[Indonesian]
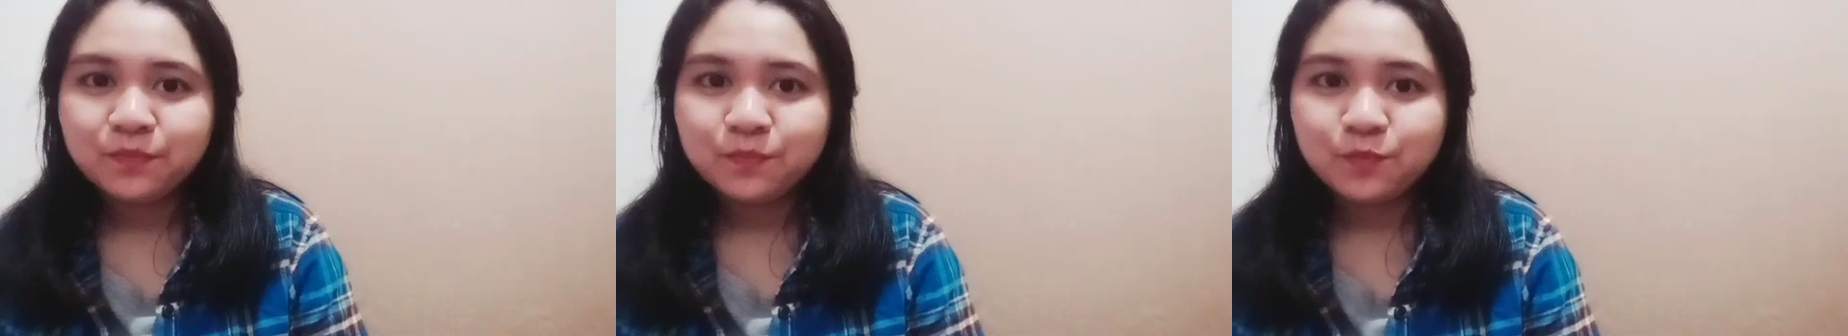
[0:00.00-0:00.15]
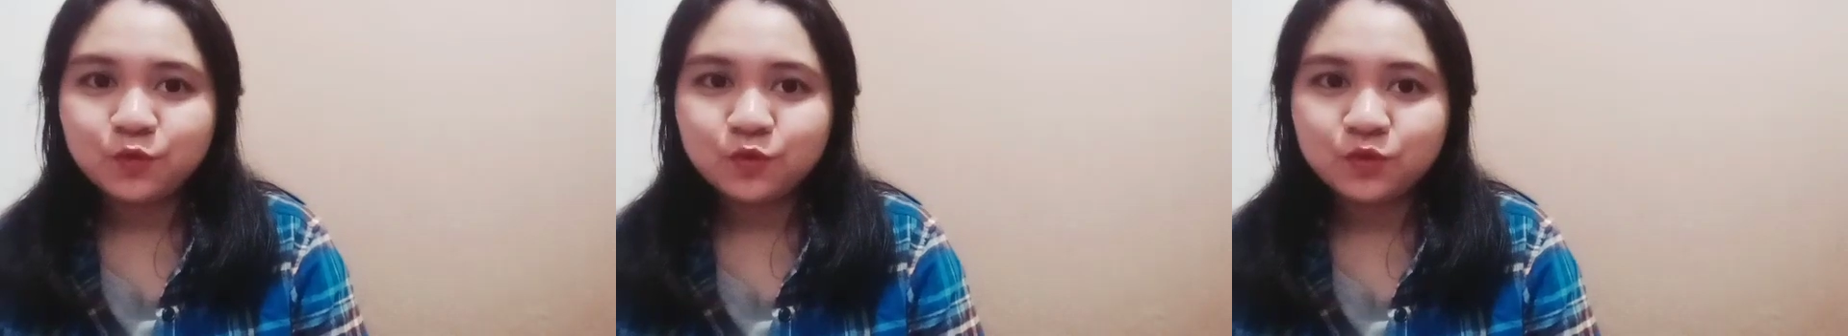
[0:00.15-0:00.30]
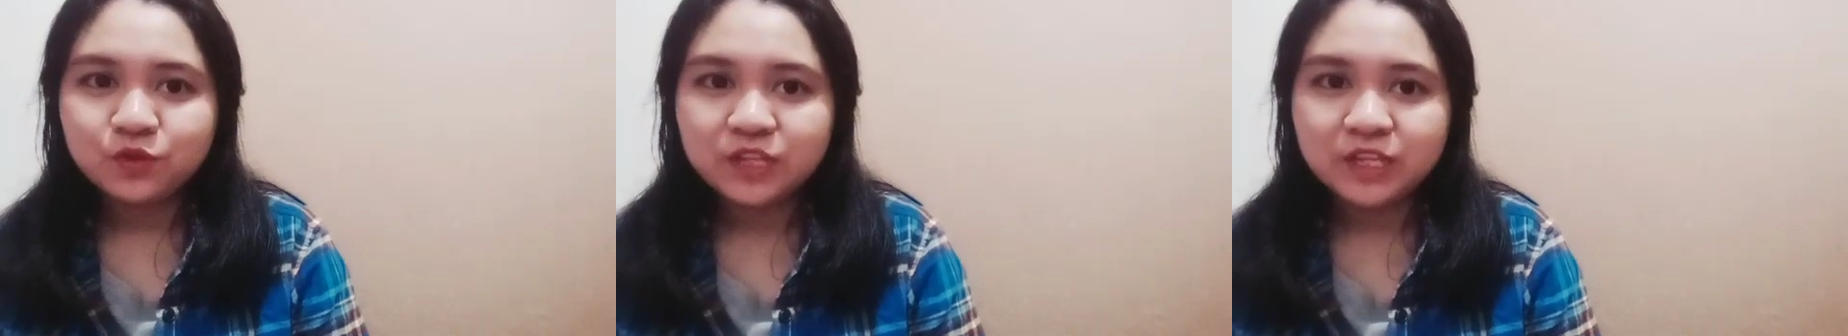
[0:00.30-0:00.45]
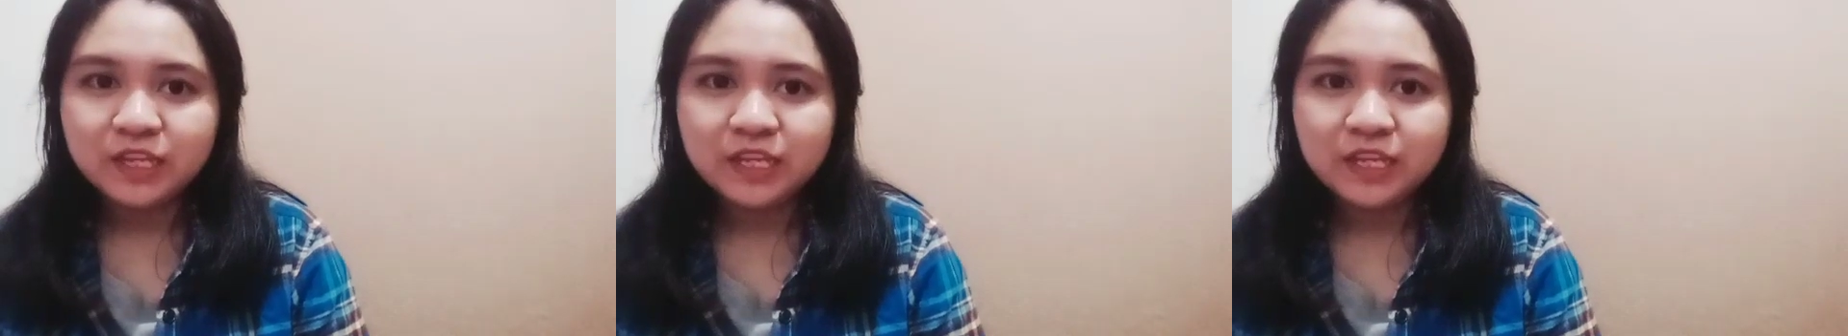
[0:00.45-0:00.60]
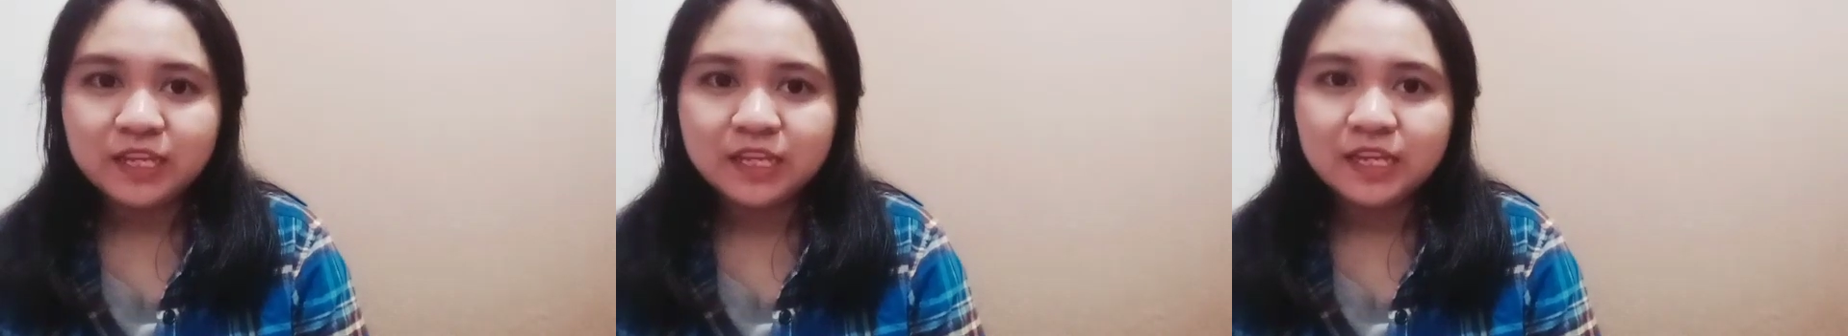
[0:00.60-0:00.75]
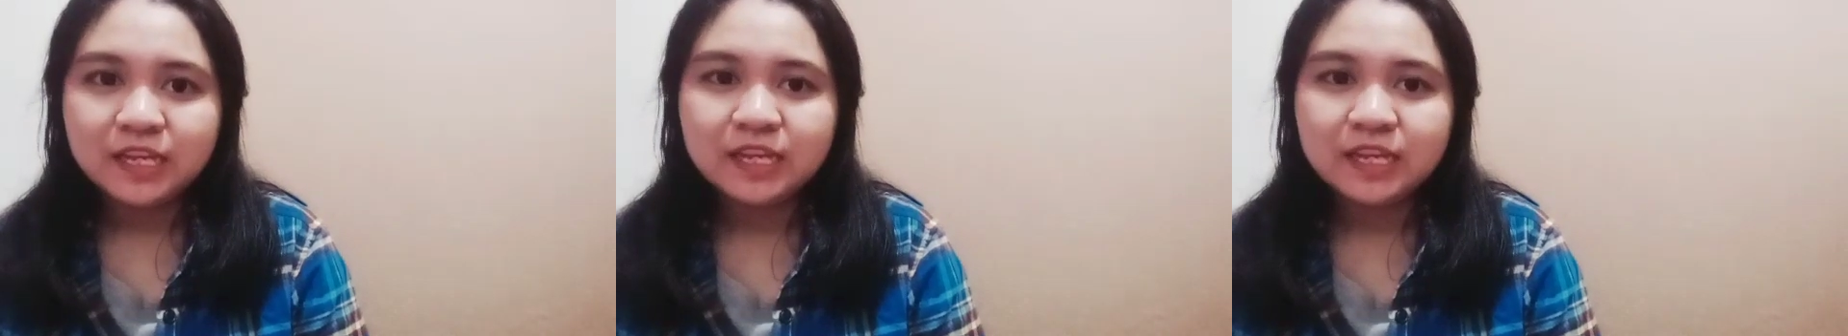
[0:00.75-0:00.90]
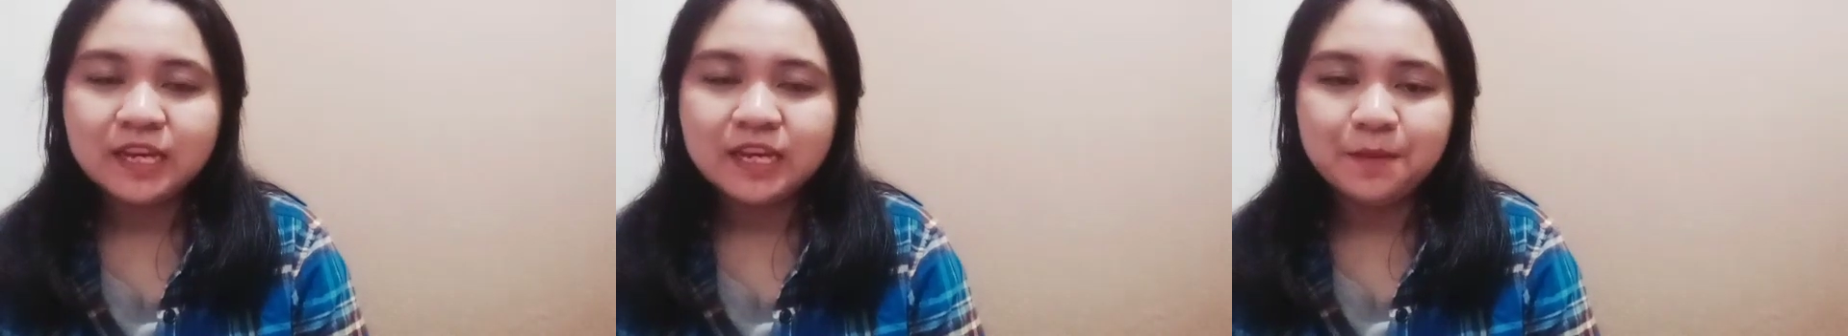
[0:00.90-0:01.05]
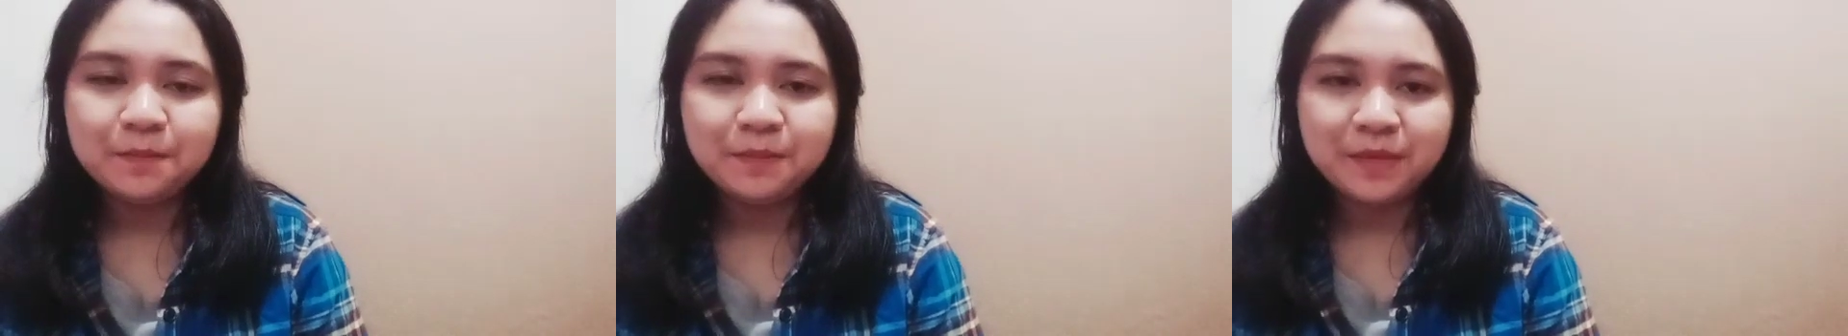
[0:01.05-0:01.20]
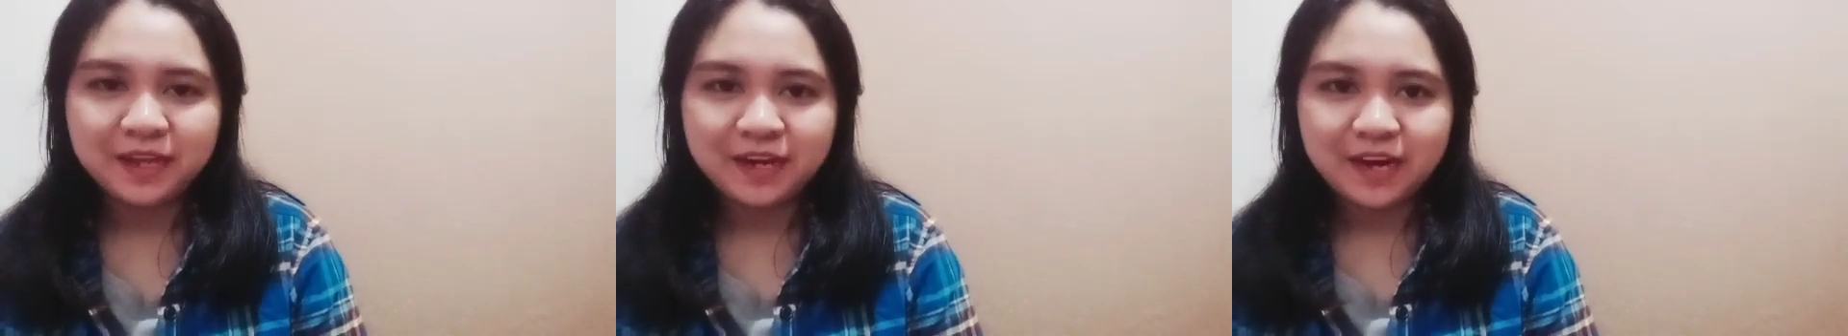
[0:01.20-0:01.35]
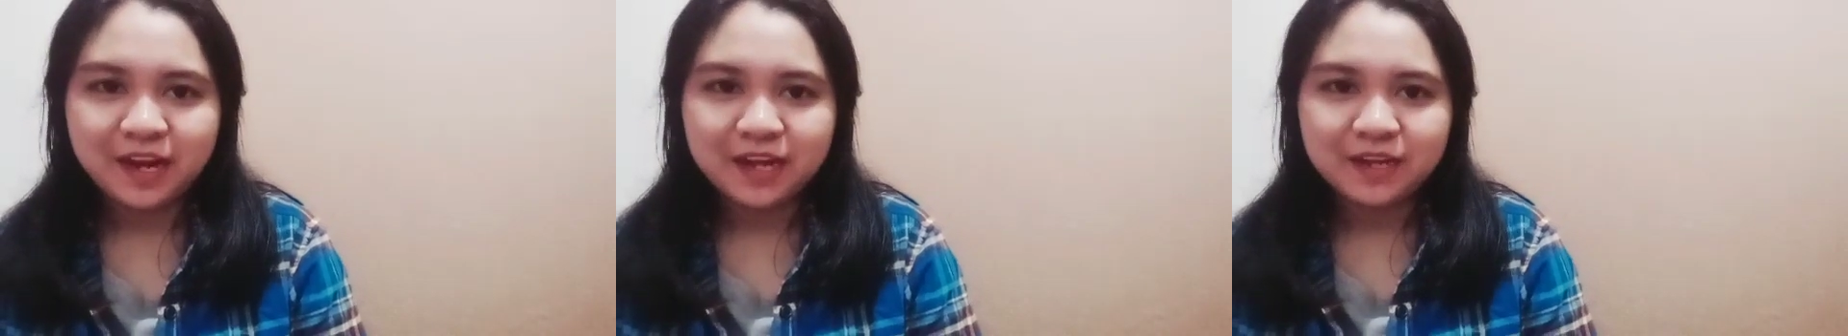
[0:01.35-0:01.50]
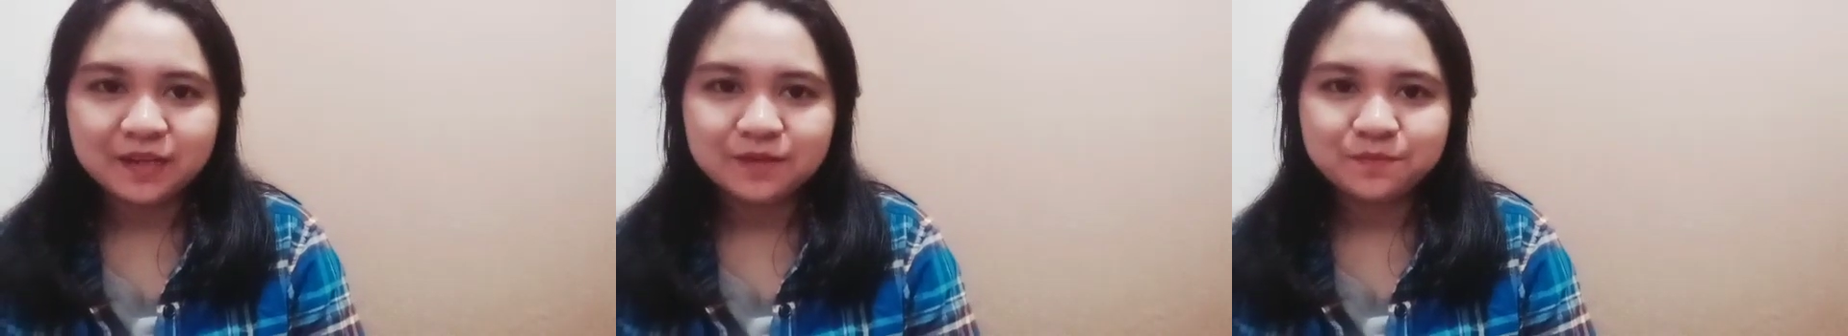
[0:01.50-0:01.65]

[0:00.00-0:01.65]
putih, dan merah.